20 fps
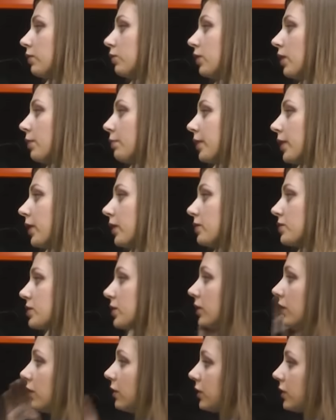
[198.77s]
Куда правильно
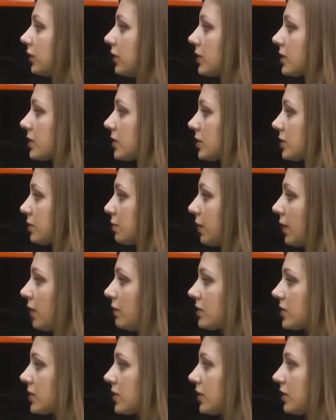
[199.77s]
устанавливать кресло?
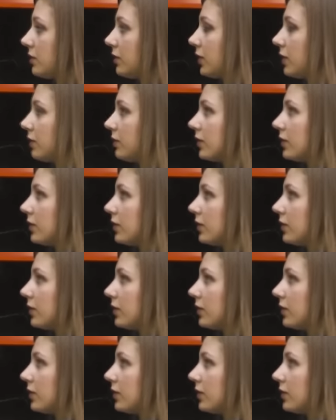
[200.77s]
Справа, слева от